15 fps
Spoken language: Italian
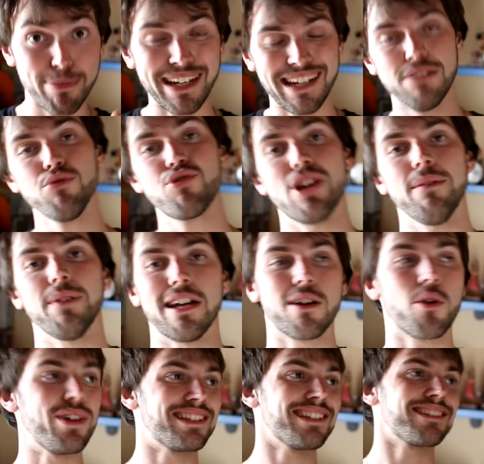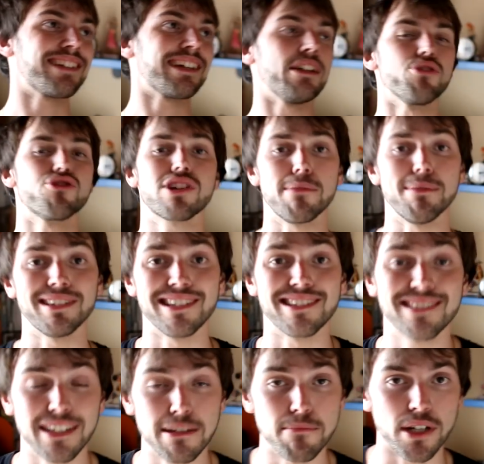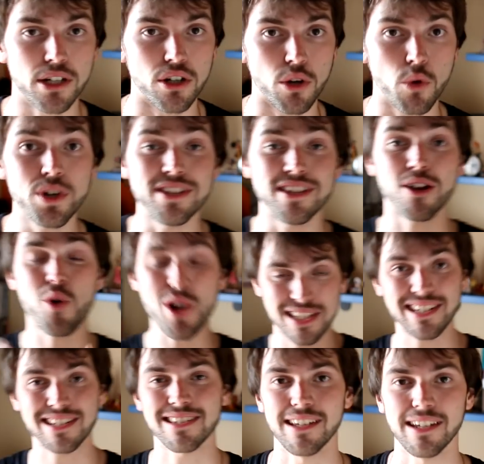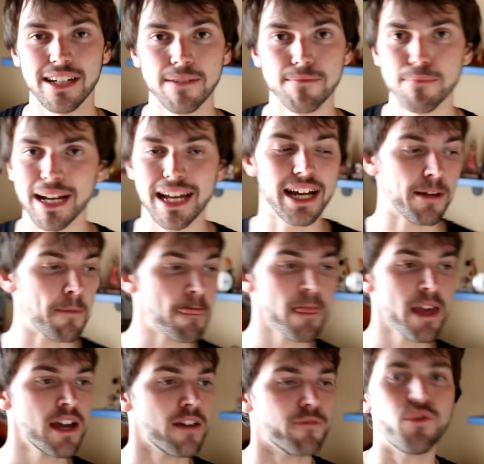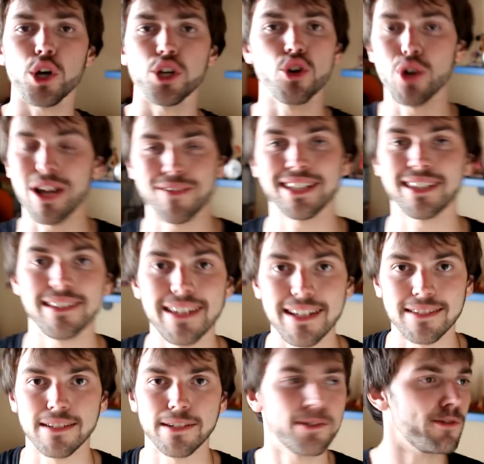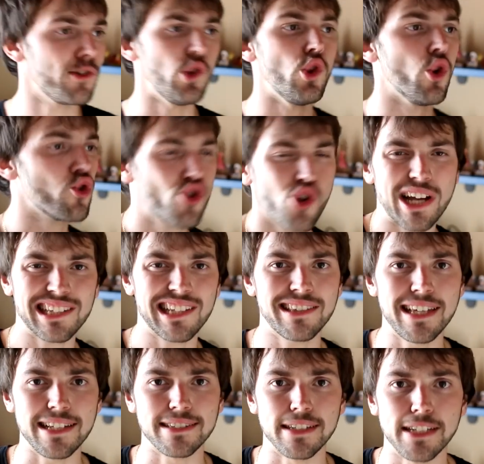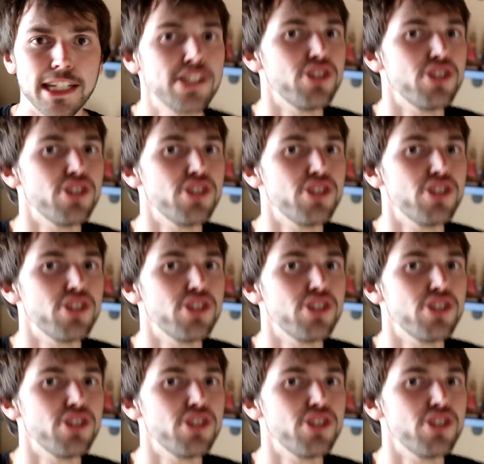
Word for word: per annunciarvi che questa sera logicamente streamerò. Quindi questa sera magari voi non avete Destiny, non giocate a Destiny,